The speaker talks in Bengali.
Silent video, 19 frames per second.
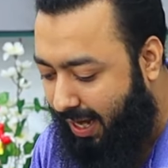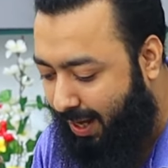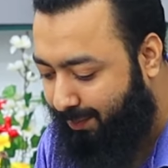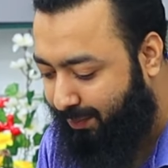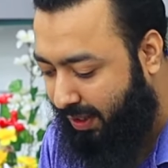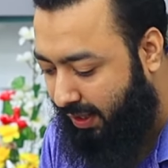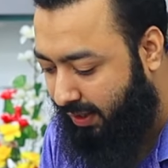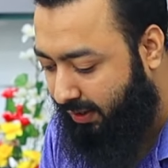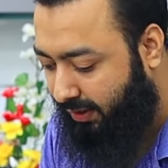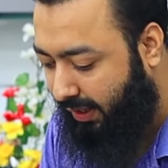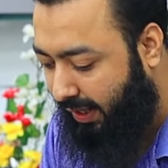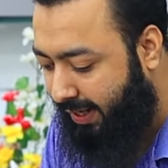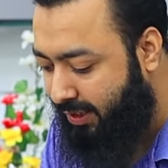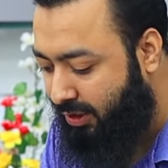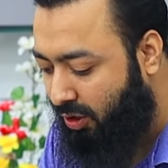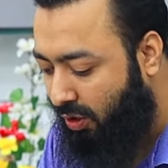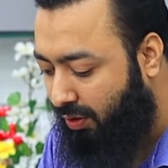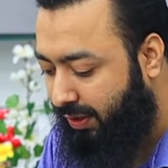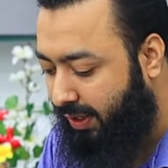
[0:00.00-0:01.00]
আমরা
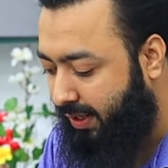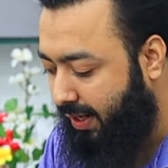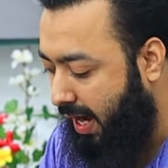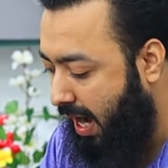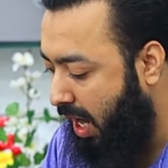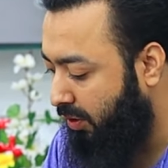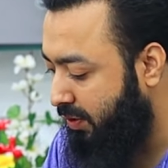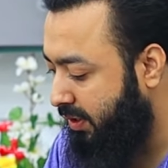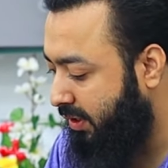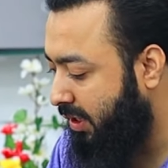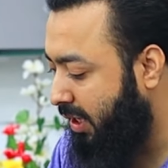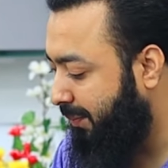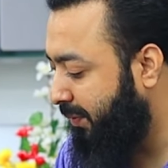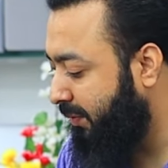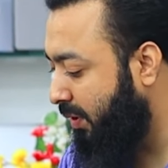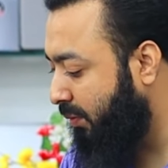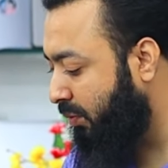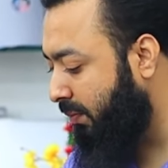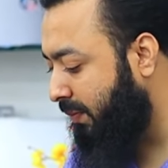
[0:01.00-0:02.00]
এই ধরনের আরও একটি
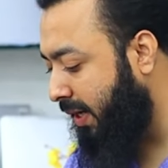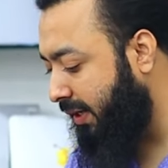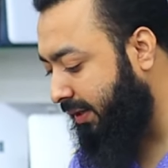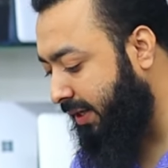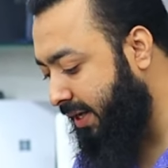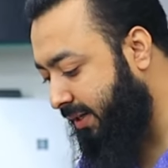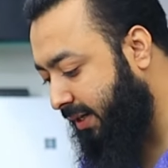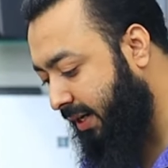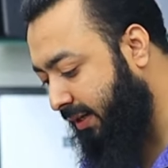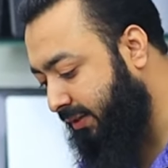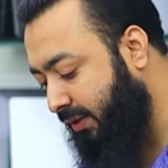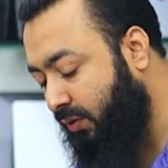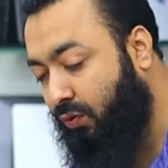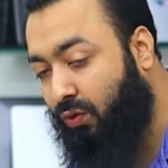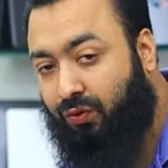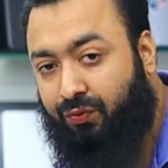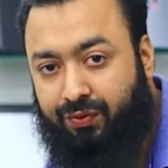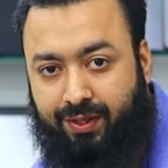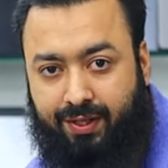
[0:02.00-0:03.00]
ল্যাপটপ দেখবো বাট এটার যে
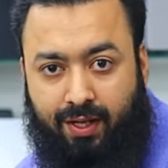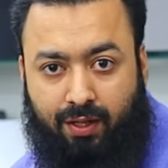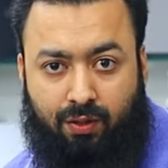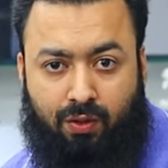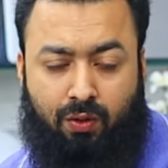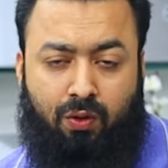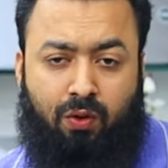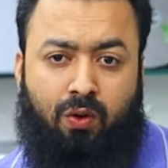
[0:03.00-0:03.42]
কনফিগার